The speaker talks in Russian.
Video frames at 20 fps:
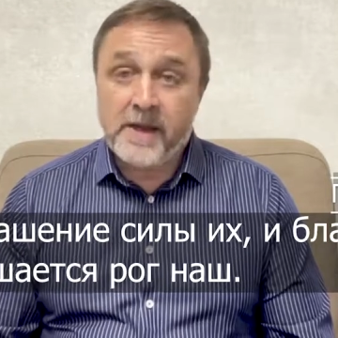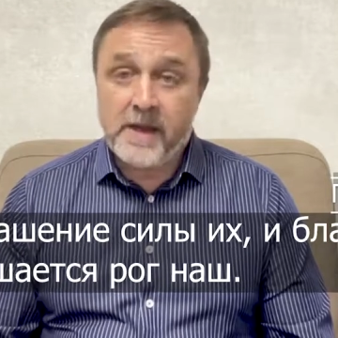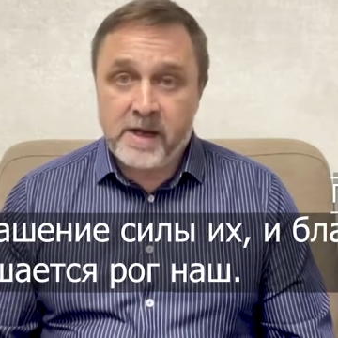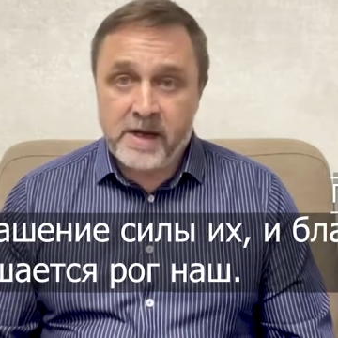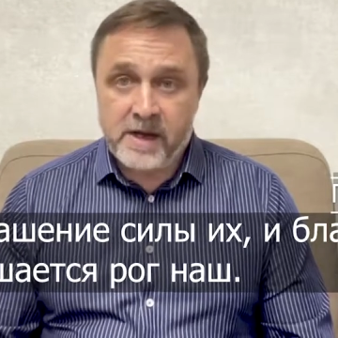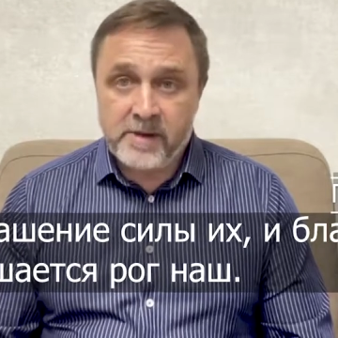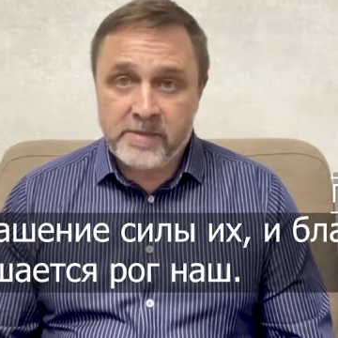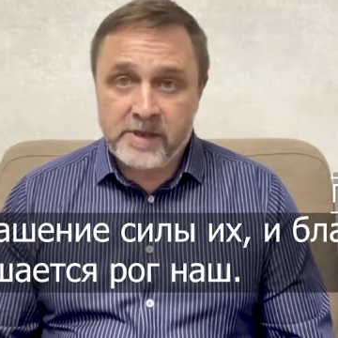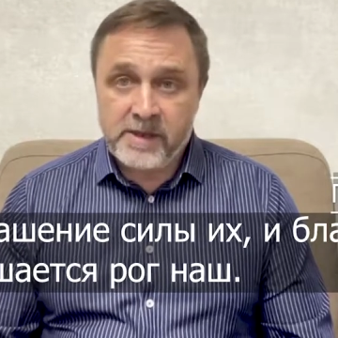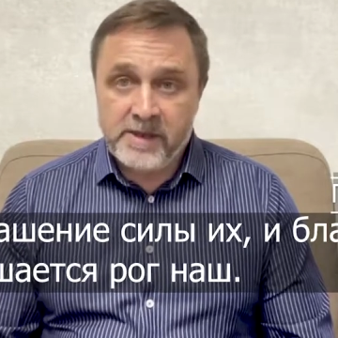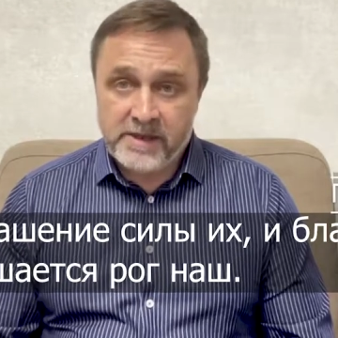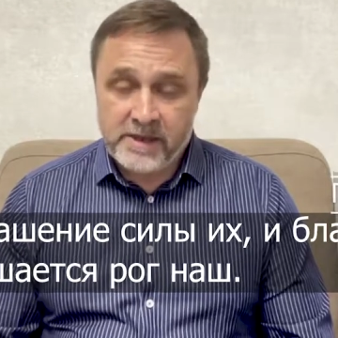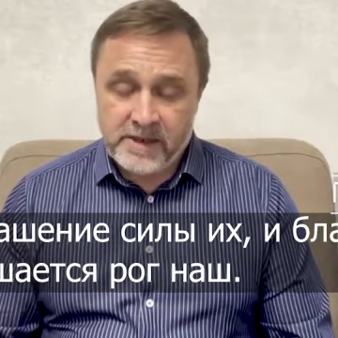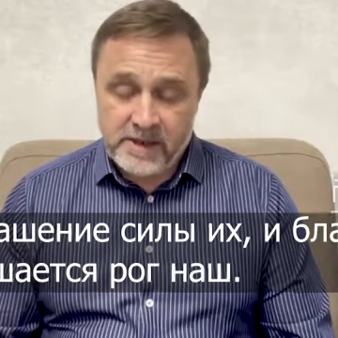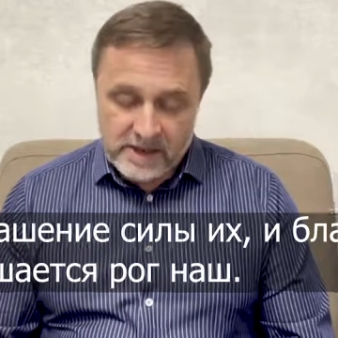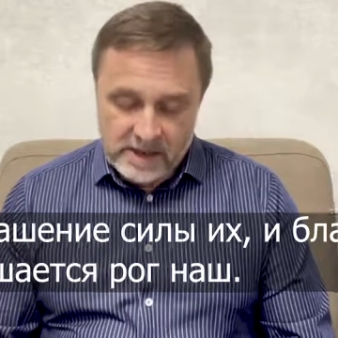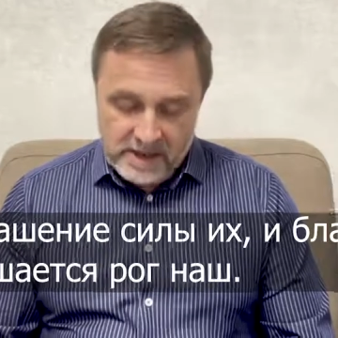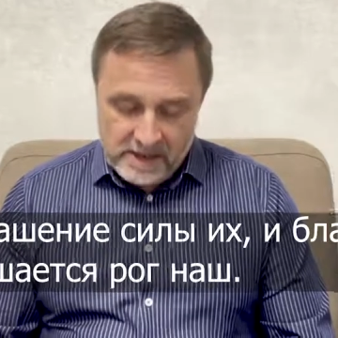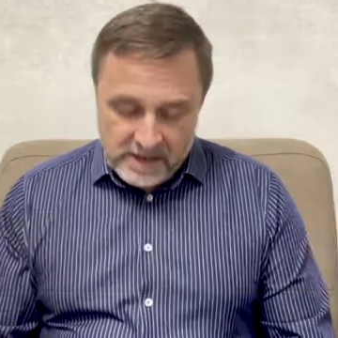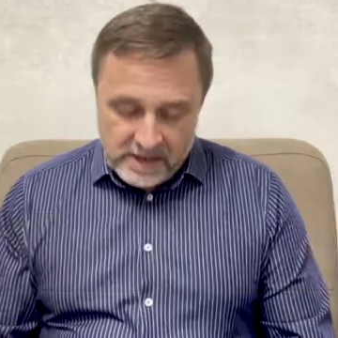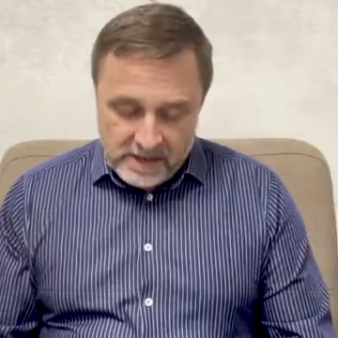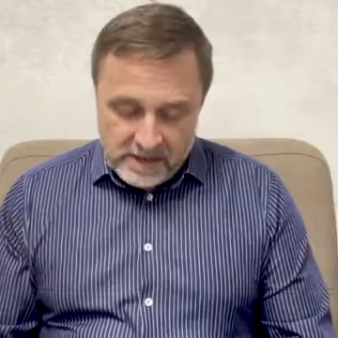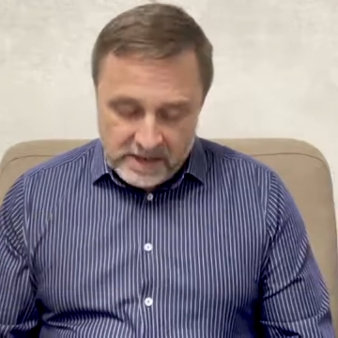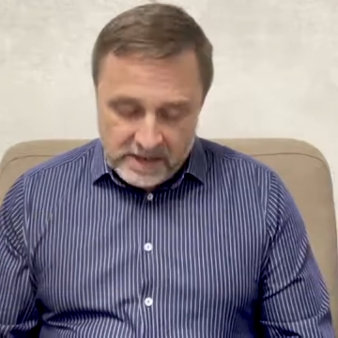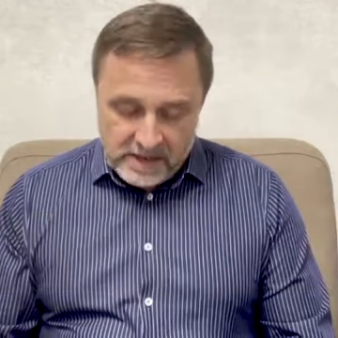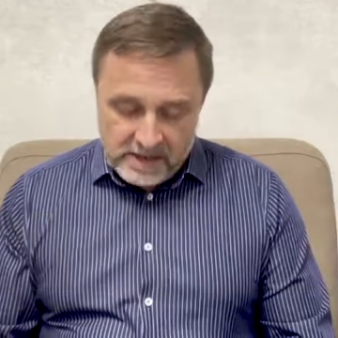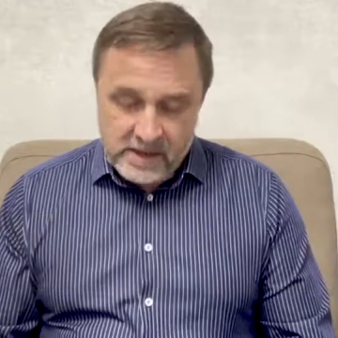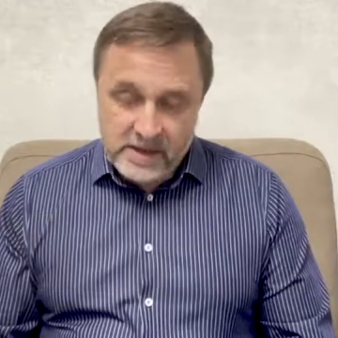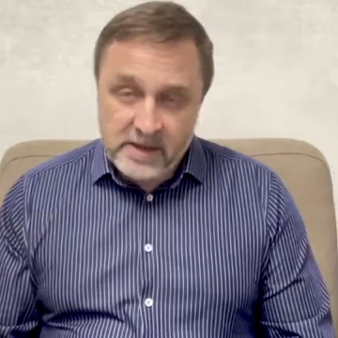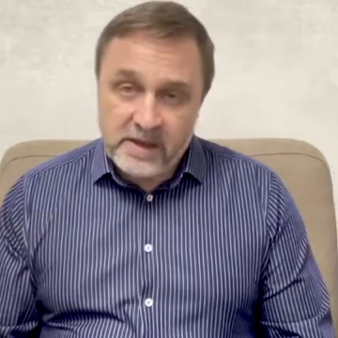Аминь.
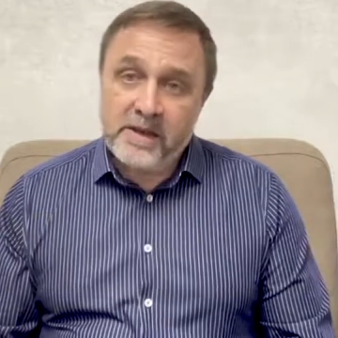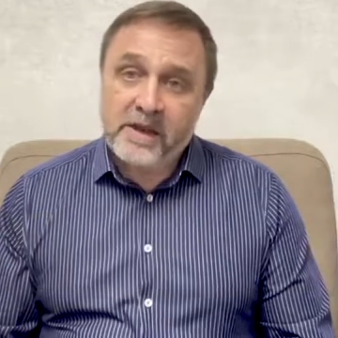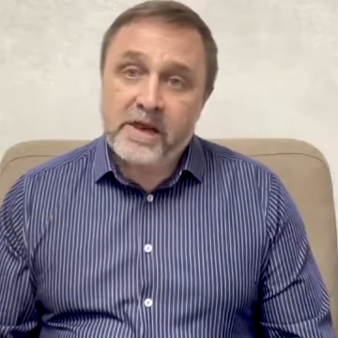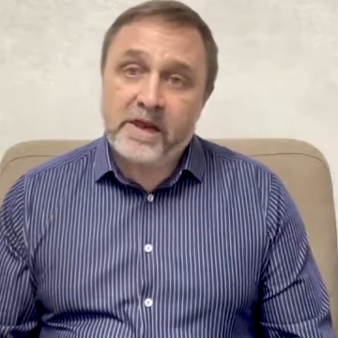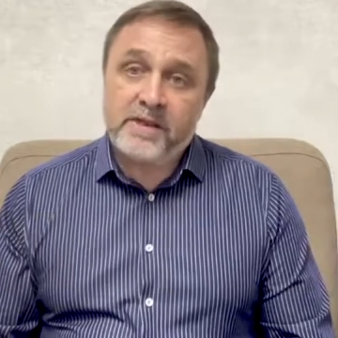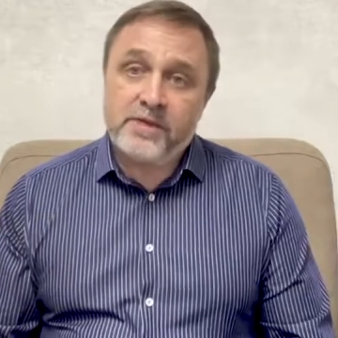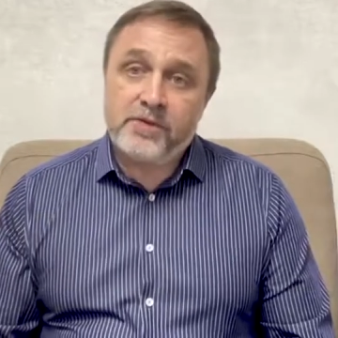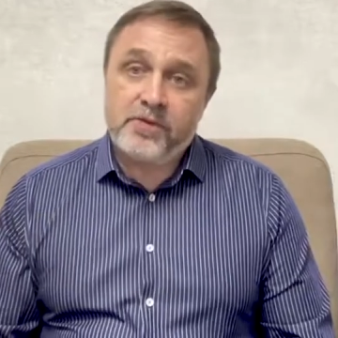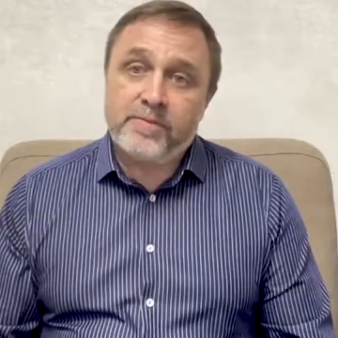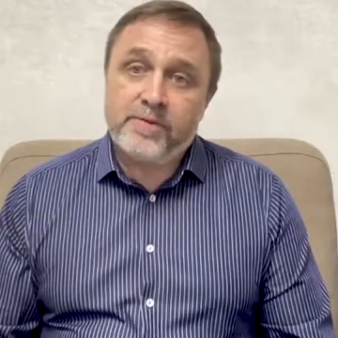И я хочу